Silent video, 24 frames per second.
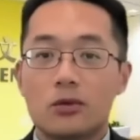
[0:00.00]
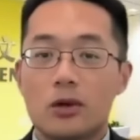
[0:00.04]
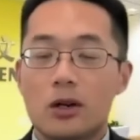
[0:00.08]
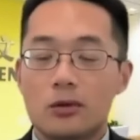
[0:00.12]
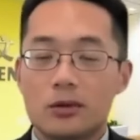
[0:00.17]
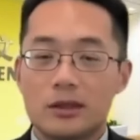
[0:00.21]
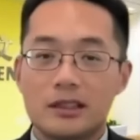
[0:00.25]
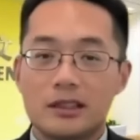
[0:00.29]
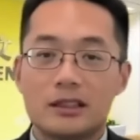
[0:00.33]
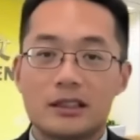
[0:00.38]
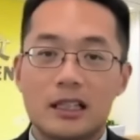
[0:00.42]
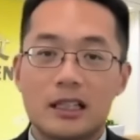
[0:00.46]

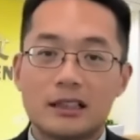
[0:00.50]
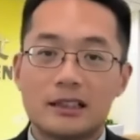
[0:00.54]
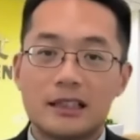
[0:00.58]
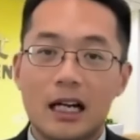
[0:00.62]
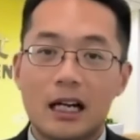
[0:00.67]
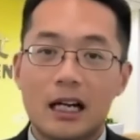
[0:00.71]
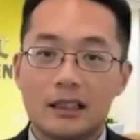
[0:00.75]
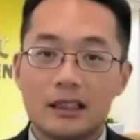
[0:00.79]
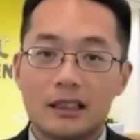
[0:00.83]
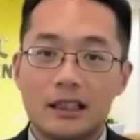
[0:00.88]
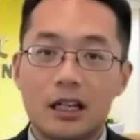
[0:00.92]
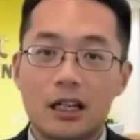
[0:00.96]
我我经
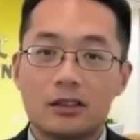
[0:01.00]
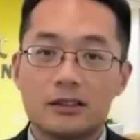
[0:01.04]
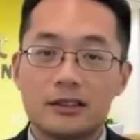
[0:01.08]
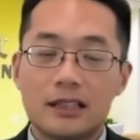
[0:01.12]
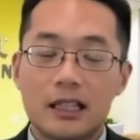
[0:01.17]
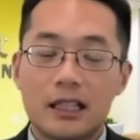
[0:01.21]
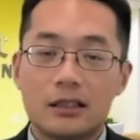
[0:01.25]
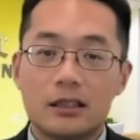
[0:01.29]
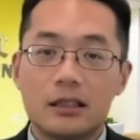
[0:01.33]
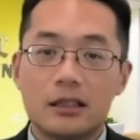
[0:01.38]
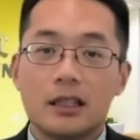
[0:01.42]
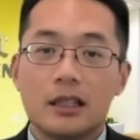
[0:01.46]
常讲你
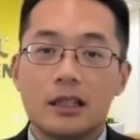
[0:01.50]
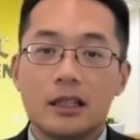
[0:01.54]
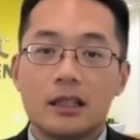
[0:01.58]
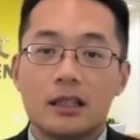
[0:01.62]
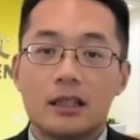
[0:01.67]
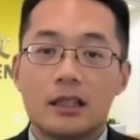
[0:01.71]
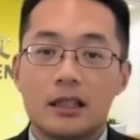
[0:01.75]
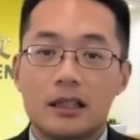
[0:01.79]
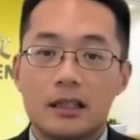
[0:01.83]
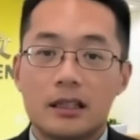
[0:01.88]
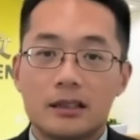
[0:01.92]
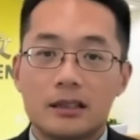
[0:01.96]
要在
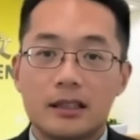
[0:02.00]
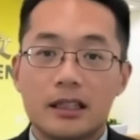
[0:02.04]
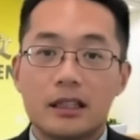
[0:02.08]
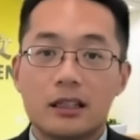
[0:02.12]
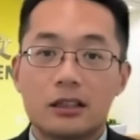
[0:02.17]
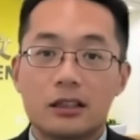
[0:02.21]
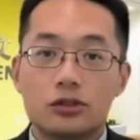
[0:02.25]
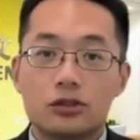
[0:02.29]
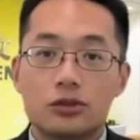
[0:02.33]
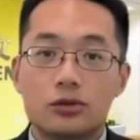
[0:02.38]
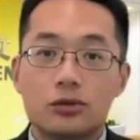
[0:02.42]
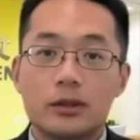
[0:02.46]
呃
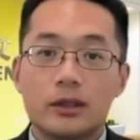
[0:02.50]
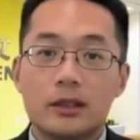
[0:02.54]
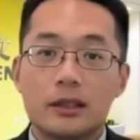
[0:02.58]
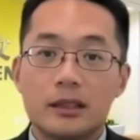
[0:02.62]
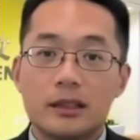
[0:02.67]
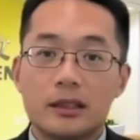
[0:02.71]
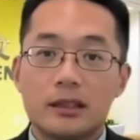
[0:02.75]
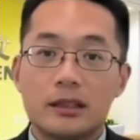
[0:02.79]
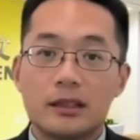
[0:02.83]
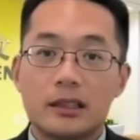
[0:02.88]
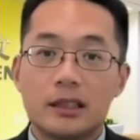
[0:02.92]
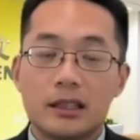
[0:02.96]
那个
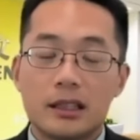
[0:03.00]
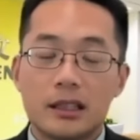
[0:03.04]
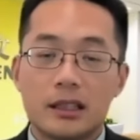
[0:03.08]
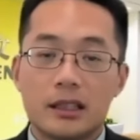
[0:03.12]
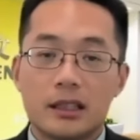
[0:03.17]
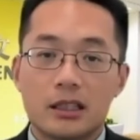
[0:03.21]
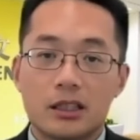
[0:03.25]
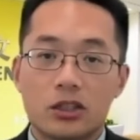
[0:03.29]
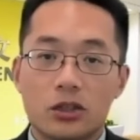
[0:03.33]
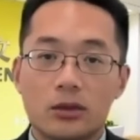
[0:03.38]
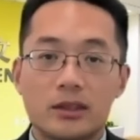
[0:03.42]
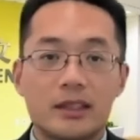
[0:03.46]
最
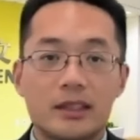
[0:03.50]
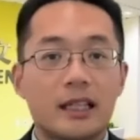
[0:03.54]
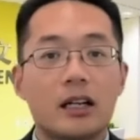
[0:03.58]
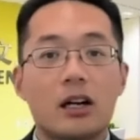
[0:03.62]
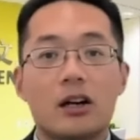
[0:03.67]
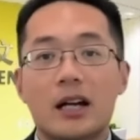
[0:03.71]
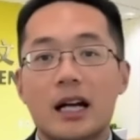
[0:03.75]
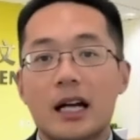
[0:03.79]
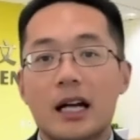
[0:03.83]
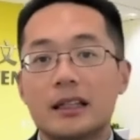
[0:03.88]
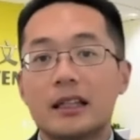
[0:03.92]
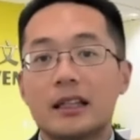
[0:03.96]
你首
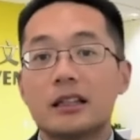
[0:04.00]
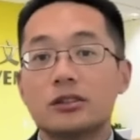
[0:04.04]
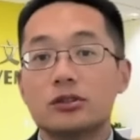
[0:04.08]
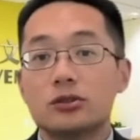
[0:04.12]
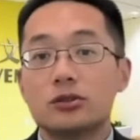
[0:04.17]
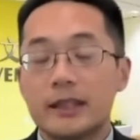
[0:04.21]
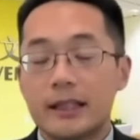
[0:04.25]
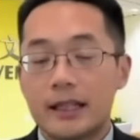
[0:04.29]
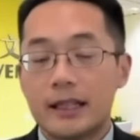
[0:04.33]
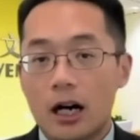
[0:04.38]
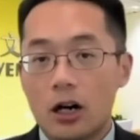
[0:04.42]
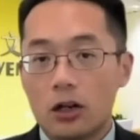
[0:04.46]
先要看那
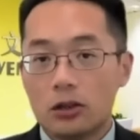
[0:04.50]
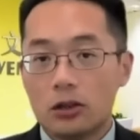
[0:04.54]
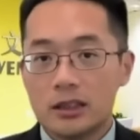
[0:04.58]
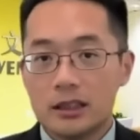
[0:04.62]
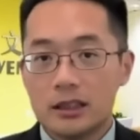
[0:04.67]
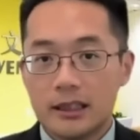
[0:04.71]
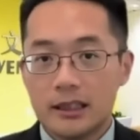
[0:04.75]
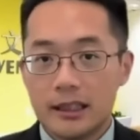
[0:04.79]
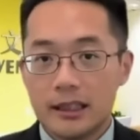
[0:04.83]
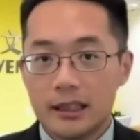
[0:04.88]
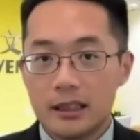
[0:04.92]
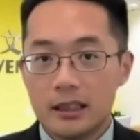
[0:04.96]
个最
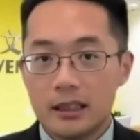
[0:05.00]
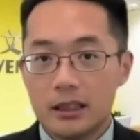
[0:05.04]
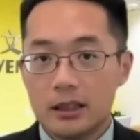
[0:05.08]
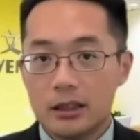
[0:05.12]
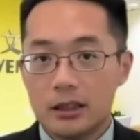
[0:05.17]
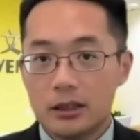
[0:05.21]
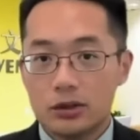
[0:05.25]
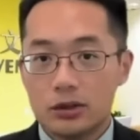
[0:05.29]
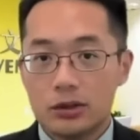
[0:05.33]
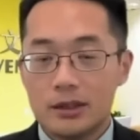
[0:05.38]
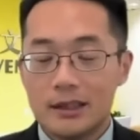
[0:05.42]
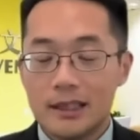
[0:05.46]
高的那
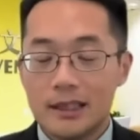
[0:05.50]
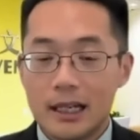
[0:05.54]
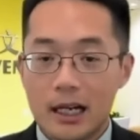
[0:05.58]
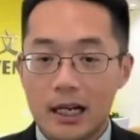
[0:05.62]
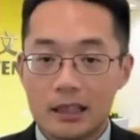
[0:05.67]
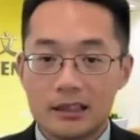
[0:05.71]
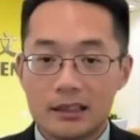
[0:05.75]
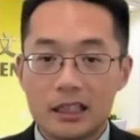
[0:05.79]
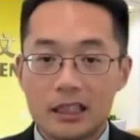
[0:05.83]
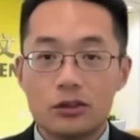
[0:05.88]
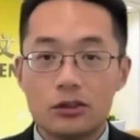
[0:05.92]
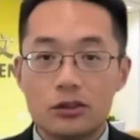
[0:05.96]
个区
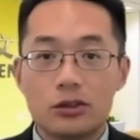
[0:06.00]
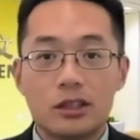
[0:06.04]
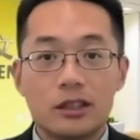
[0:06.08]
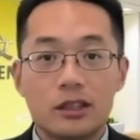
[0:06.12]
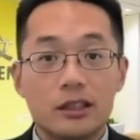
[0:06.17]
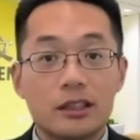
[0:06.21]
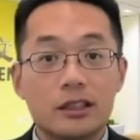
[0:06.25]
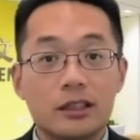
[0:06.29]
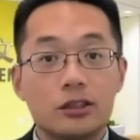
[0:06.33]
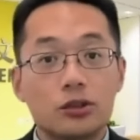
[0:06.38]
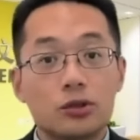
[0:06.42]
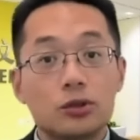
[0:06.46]
间啊，它都
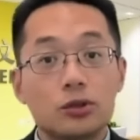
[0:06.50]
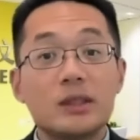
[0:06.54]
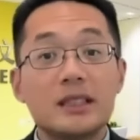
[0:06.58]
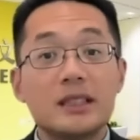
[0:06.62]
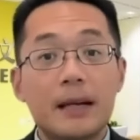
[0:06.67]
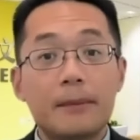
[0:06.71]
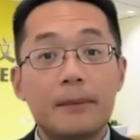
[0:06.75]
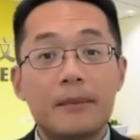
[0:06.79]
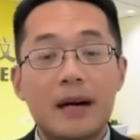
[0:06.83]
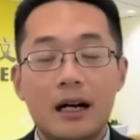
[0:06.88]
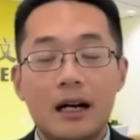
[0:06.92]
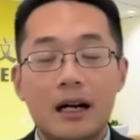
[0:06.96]
是这个
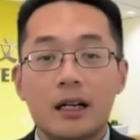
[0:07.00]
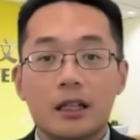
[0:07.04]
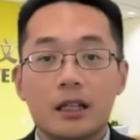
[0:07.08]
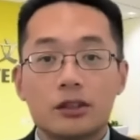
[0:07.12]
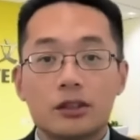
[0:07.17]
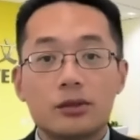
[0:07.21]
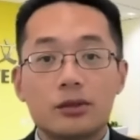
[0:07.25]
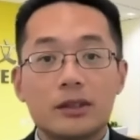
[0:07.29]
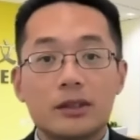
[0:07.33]
区间嘛。